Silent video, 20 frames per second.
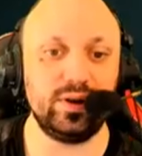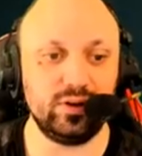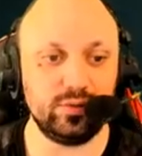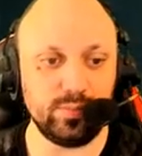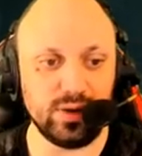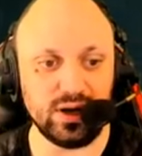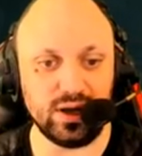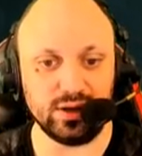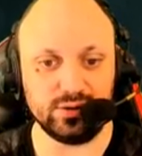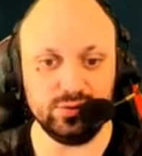
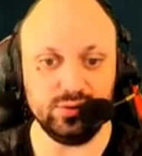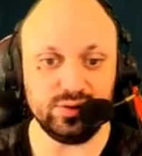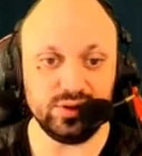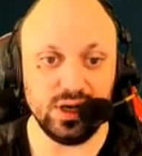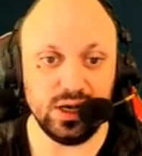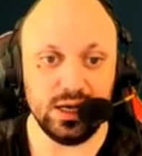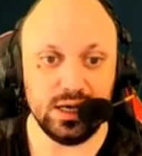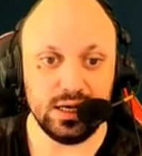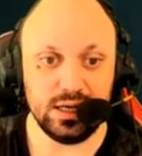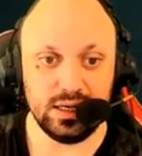Malraxus,
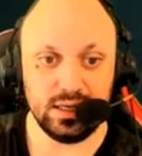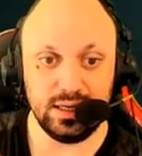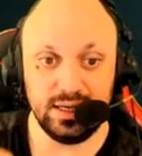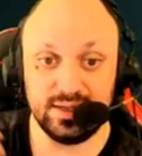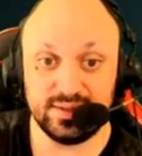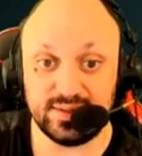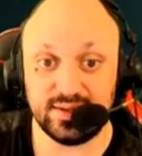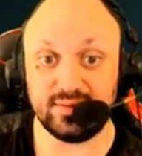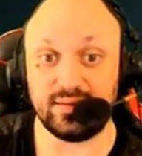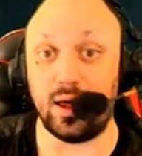et
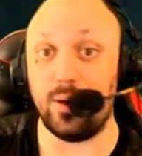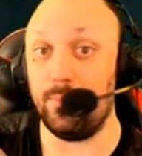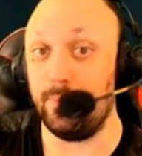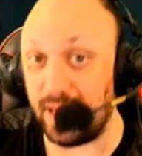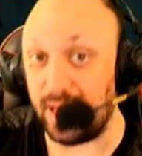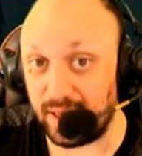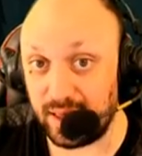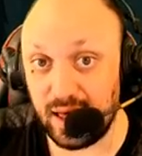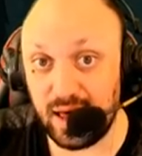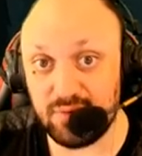c'est un
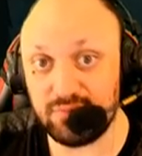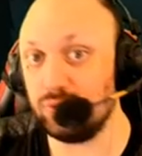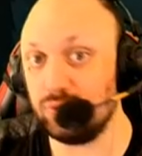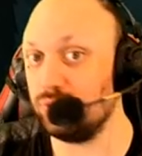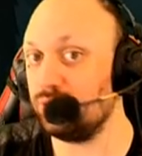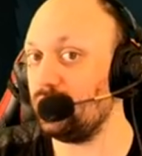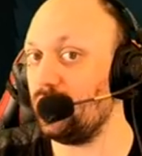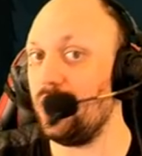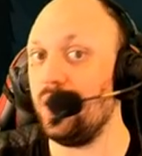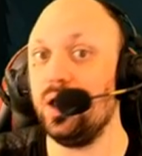margrave,
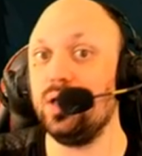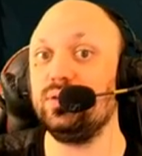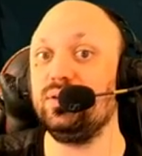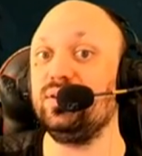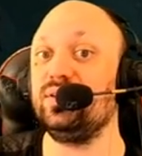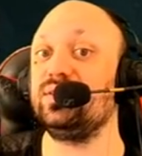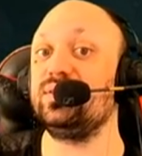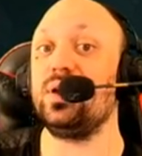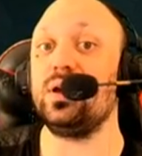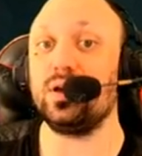donc un des
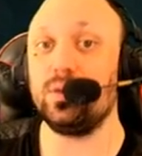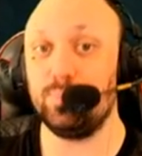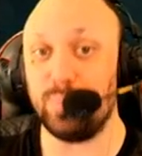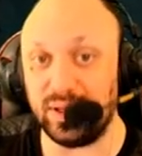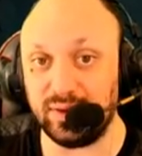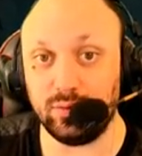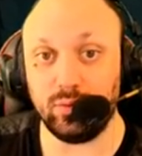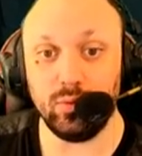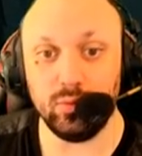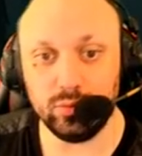cinq
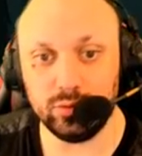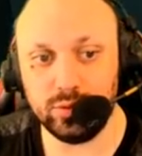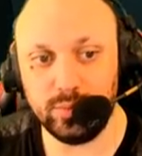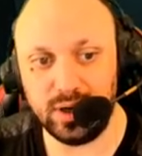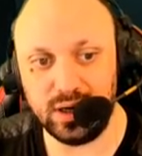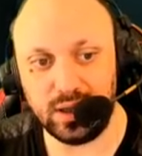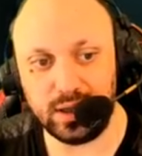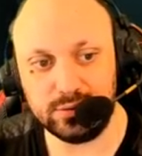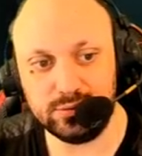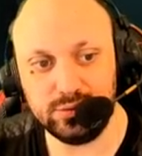patrons de
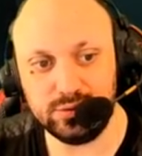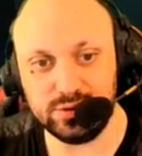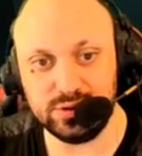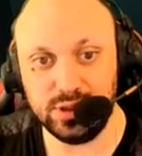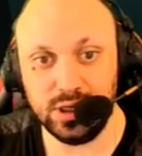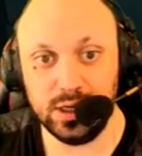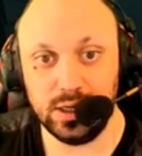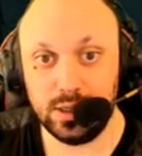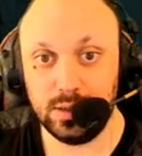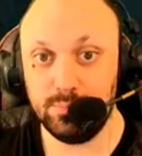Malraxus,
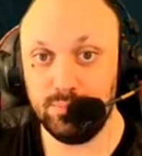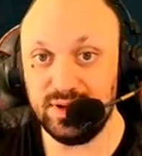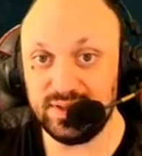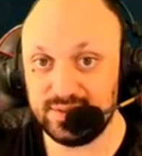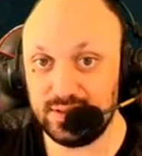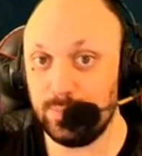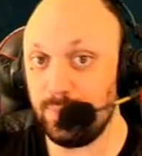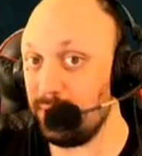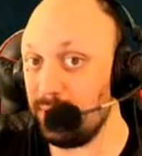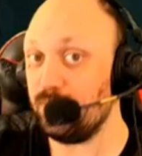mais ce
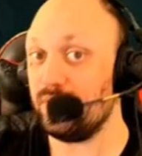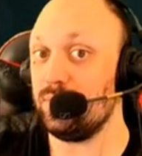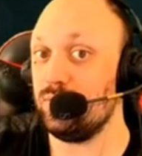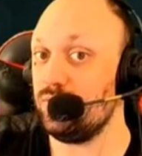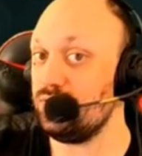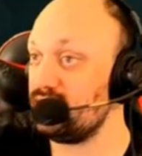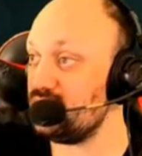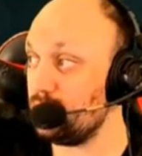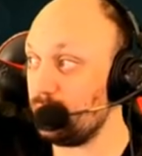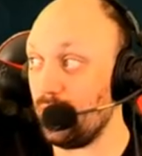n'est pas le
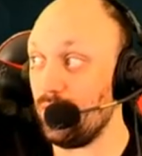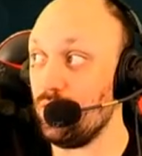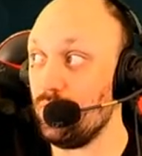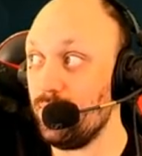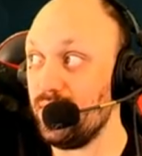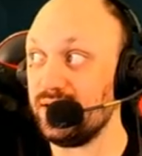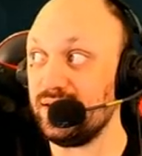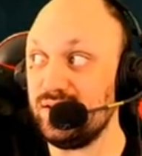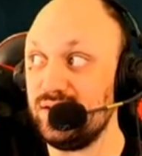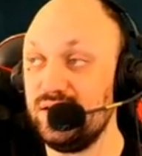Primus, ce n'est pas le
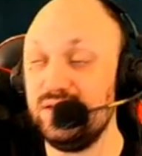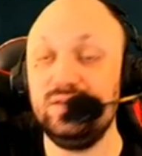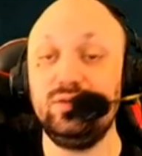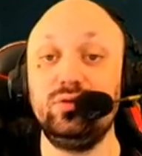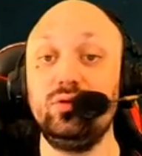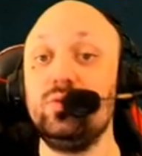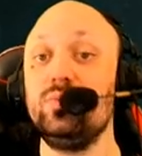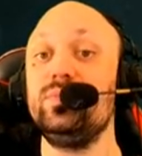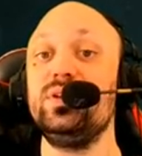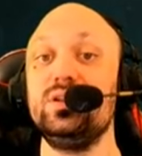mec qui
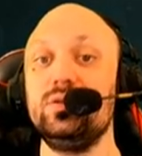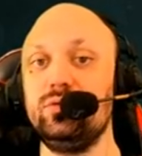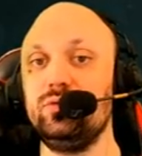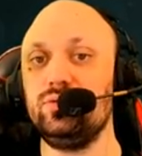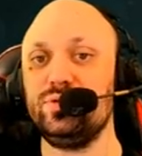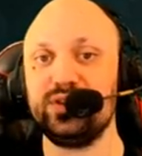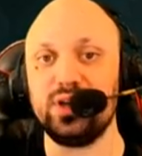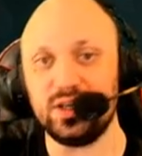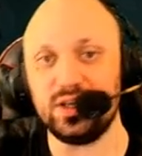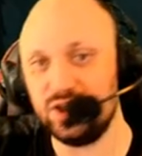domine
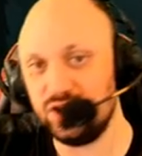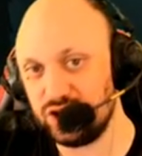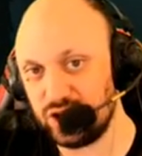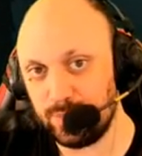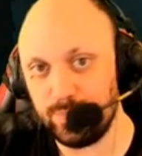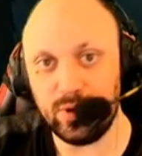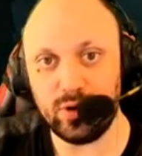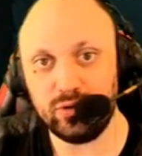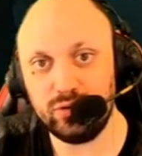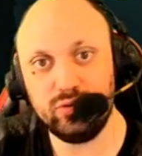tout ça, qui
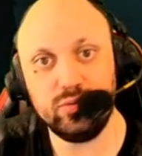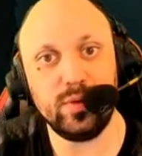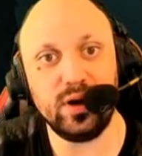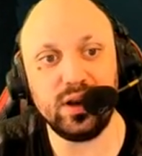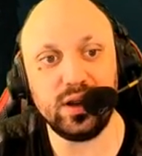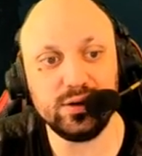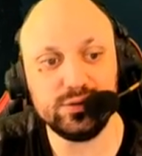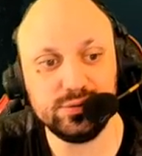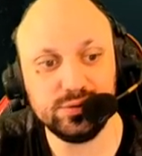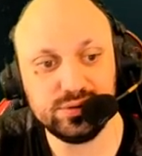chapote tout
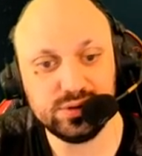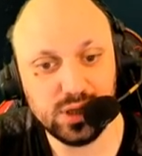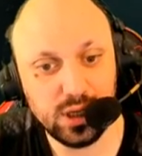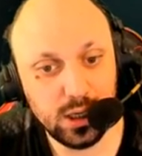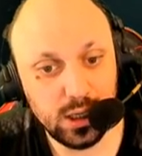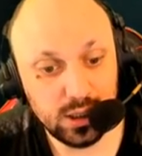Malraxus.